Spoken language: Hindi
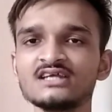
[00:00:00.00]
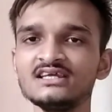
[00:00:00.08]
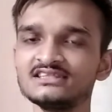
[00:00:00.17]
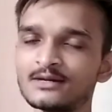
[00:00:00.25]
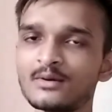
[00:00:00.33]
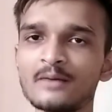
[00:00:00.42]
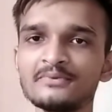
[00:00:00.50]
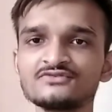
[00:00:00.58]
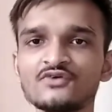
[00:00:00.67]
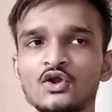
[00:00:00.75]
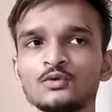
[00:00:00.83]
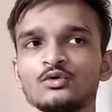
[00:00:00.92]
चाहिए तब आप इस
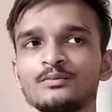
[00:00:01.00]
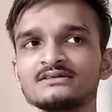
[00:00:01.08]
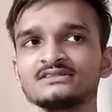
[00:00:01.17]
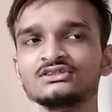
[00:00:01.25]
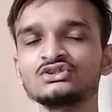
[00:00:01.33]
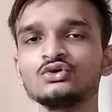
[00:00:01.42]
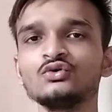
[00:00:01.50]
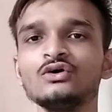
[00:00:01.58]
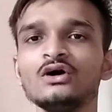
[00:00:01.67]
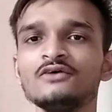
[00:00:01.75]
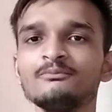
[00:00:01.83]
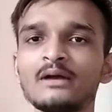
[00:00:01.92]
फॉर्म को भर सकते हो
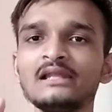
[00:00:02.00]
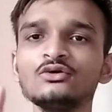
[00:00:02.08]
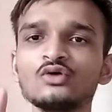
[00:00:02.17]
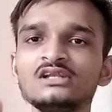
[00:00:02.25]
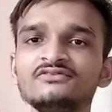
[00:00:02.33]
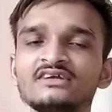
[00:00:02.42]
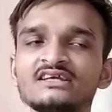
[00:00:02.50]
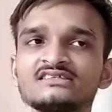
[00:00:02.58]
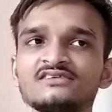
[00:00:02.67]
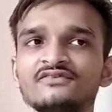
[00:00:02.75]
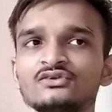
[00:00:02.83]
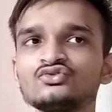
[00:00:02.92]
पहली
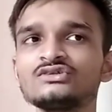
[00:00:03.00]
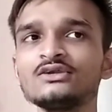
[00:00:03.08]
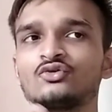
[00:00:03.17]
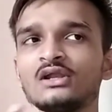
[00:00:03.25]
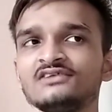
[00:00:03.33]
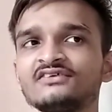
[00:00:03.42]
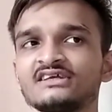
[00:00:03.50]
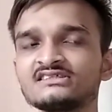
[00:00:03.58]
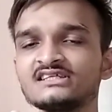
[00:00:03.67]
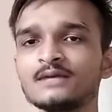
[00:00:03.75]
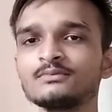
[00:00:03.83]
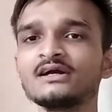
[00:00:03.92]
क्वालिफिकेशन फिर दूसरी
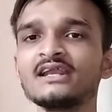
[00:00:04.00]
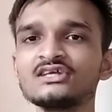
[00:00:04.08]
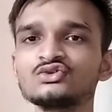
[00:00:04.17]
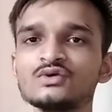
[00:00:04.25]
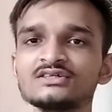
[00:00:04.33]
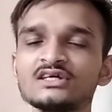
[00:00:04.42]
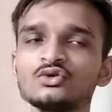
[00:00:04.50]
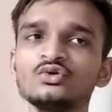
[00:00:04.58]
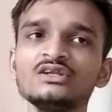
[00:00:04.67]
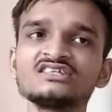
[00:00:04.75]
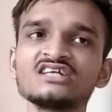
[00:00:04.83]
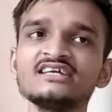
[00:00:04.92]
क्वालिफिकेशन आपकी ग्रेजुएशन
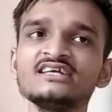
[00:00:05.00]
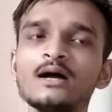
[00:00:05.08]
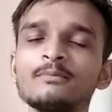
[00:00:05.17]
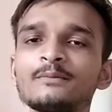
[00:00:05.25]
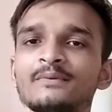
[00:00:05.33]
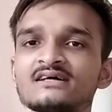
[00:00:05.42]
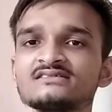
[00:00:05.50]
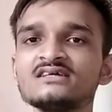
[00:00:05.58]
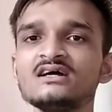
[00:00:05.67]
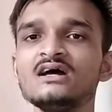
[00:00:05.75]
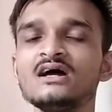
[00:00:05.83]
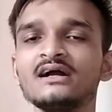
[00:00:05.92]
होनी चाहिए आपके पास
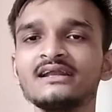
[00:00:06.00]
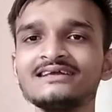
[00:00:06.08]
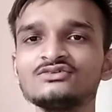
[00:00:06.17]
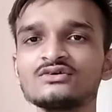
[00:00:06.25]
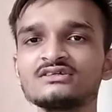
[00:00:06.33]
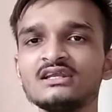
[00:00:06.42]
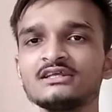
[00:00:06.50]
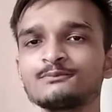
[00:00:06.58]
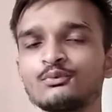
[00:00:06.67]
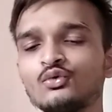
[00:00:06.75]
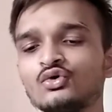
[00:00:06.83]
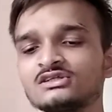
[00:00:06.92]
ग्रेजुएशन
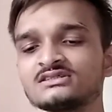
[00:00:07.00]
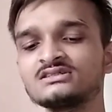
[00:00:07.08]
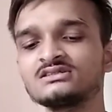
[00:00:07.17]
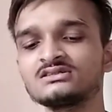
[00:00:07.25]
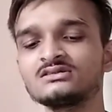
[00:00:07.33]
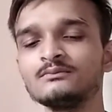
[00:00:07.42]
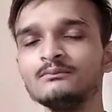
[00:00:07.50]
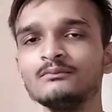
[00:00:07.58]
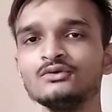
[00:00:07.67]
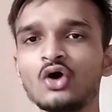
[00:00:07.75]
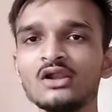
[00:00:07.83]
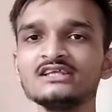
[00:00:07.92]
स्पोर्ट्स
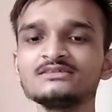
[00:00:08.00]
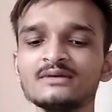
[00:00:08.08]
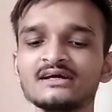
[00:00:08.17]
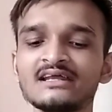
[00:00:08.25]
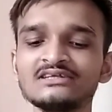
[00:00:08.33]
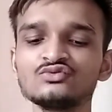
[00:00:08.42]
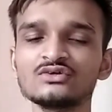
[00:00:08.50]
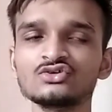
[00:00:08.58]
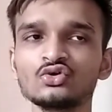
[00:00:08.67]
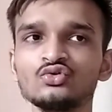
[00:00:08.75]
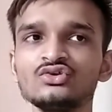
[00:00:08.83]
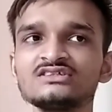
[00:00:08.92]
नॉलेज में
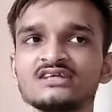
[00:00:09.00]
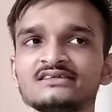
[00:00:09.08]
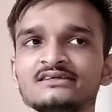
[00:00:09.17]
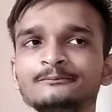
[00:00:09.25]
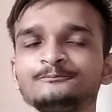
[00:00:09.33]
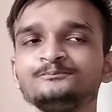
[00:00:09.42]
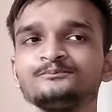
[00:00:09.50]
ग्रेजुएशन होनी चाहिए